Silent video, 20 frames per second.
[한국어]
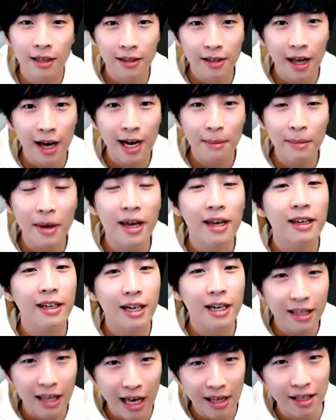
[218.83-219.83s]
그 다음에
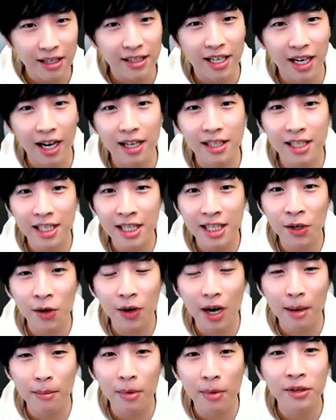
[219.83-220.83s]
일단은 제가 치는
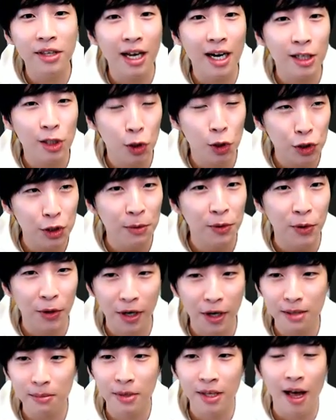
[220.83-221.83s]
걸 한번 따라 쳐주시면
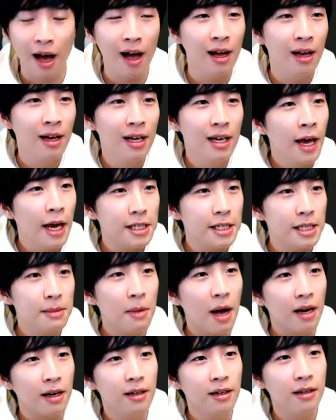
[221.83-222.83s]
되겠습니다 해시
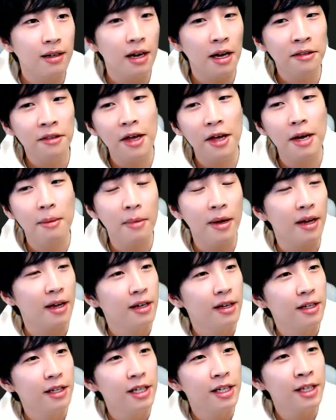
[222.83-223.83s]
마크를 한 다음에
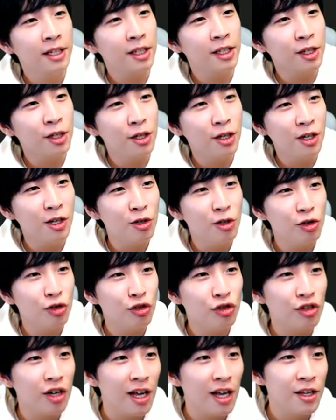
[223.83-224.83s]

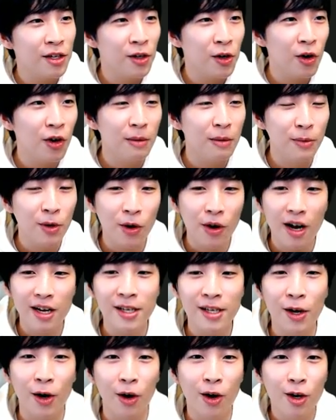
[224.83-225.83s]
include라는 걸
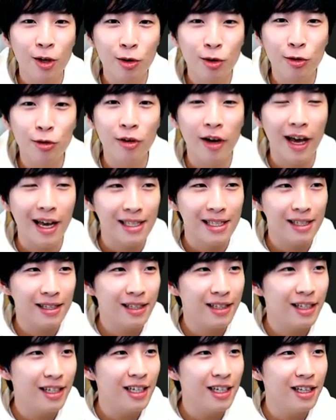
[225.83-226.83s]
입력하세요 그리고
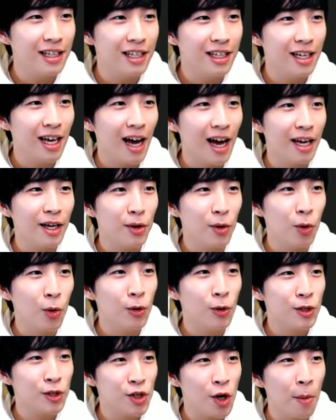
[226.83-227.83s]

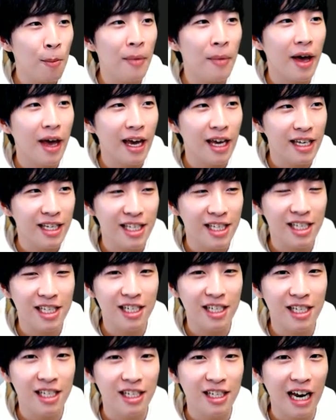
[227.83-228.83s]

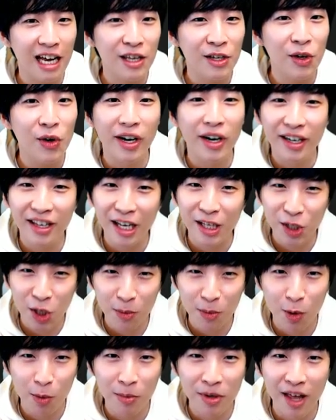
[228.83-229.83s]
stdio.h라는 걸 일단
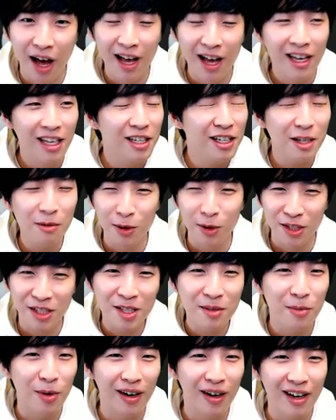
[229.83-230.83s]
쳐봅니다 이게
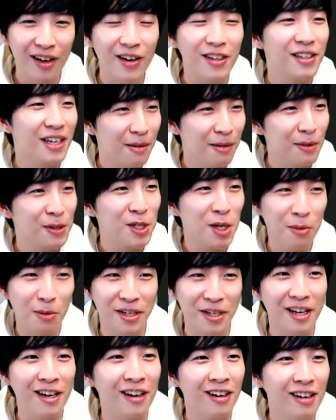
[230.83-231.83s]
뭔지는 몰라요 일단 한번
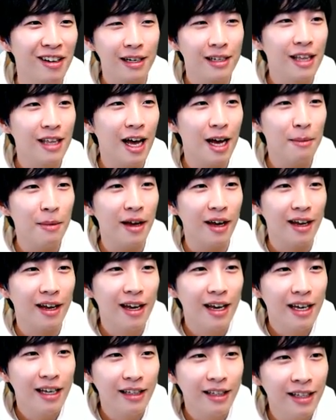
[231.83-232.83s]
쳐보세요 그 다음에
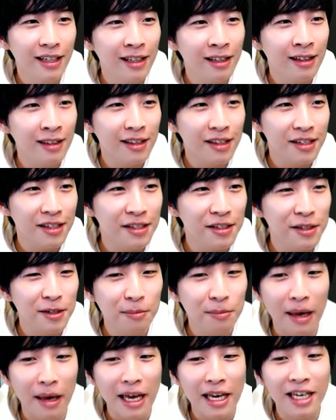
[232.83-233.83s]
int
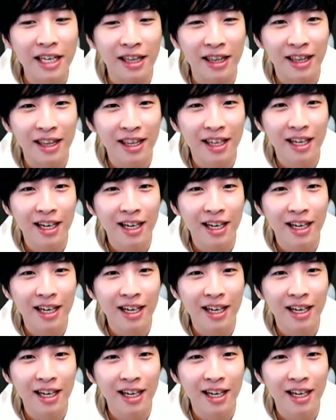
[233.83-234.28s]
main